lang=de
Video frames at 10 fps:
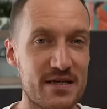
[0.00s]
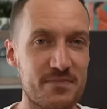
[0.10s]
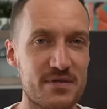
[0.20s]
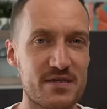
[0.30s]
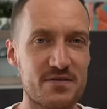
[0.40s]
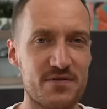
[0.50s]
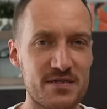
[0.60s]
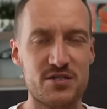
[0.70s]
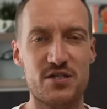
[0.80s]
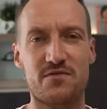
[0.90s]
gibt es
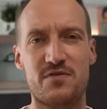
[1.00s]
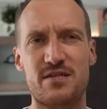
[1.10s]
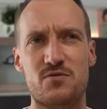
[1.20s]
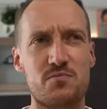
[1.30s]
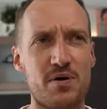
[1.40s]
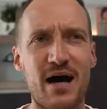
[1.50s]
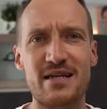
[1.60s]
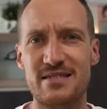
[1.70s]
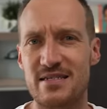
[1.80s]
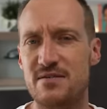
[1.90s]
wissenschaftlich so ein paar
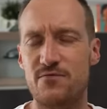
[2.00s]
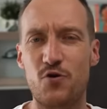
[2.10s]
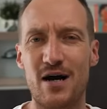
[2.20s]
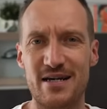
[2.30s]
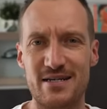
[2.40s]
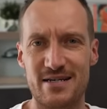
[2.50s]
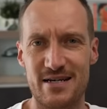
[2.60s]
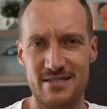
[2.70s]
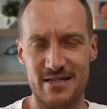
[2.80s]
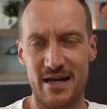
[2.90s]
Ansätze, woran
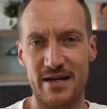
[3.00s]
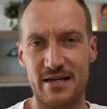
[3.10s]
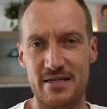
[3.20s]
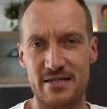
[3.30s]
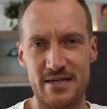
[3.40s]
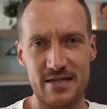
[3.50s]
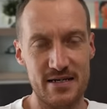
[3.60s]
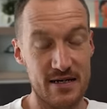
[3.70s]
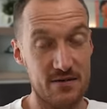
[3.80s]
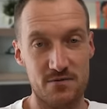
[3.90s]
das eigentlich
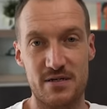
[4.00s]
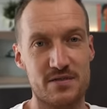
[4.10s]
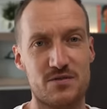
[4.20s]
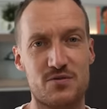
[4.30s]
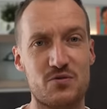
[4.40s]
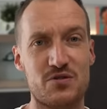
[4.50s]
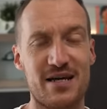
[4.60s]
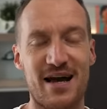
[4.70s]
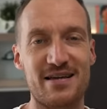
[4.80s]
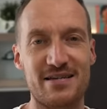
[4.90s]
liegen kann und das ist
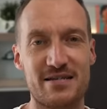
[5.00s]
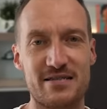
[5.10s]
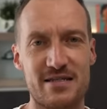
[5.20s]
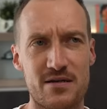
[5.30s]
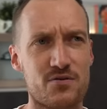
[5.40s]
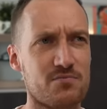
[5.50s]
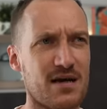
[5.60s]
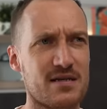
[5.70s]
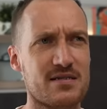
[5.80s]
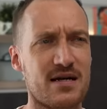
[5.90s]
total interessant und
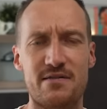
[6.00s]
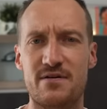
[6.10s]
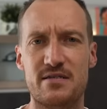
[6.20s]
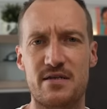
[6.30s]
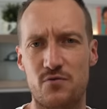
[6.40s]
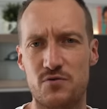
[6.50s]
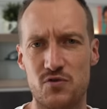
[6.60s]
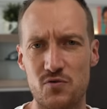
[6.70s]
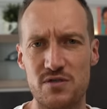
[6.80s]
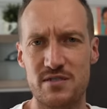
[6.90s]
macht teilweise
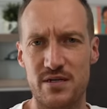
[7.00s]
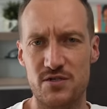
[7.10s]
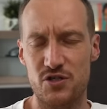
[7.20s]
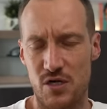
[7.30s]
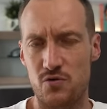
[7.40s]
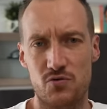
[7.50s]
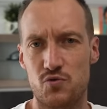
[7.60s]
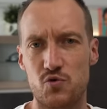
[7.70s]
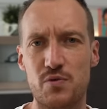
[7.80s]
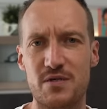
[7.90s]
evolutionstechnisch auch
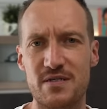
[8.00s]
super